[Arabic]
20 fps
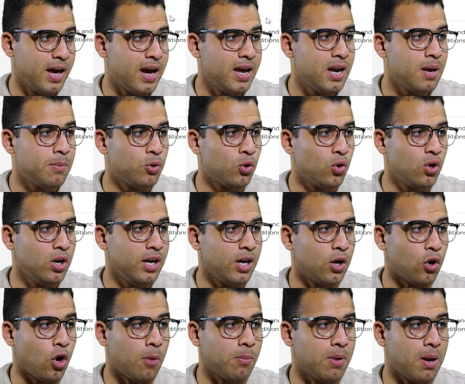هنا بيقول لي
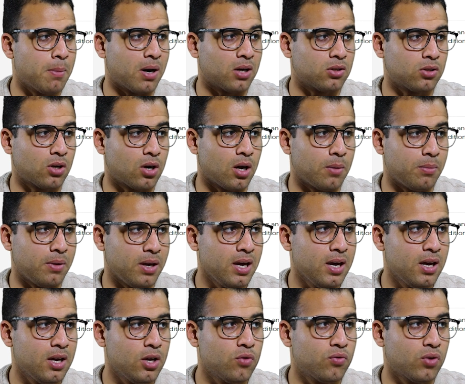العمله بختارها
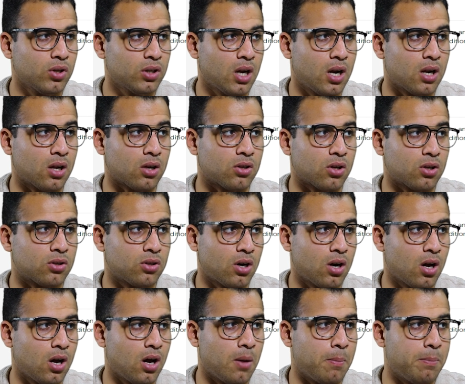بايه يفضل انك
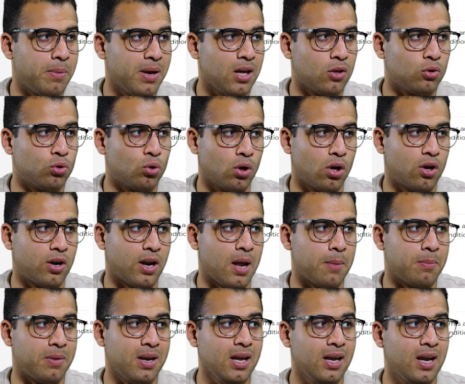تختارها بالدولار
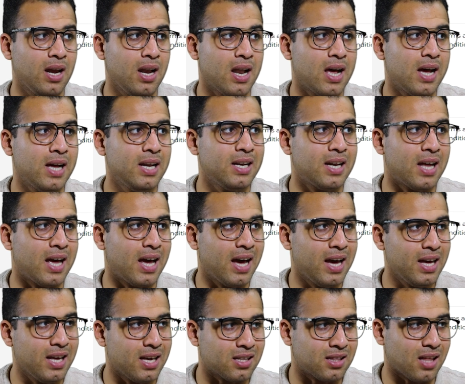الامريكي لان
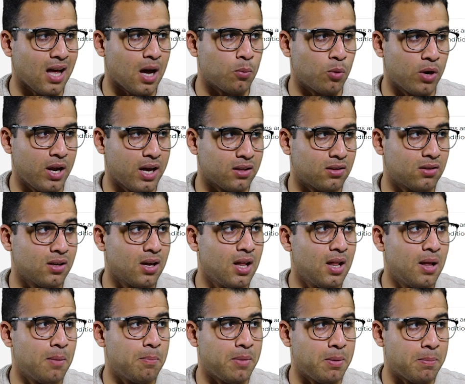اي تعاملات
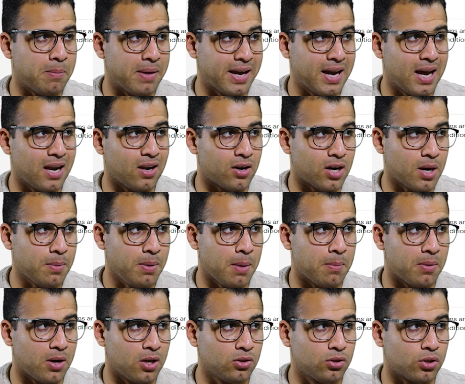من مجال الربح
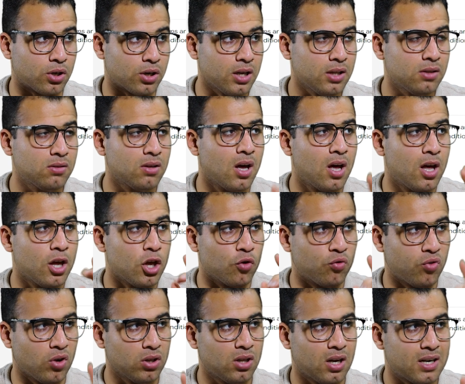من الانترنت
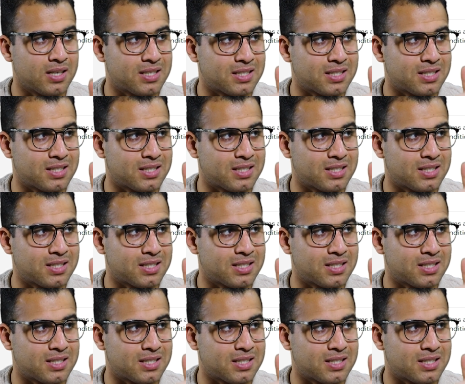يفضل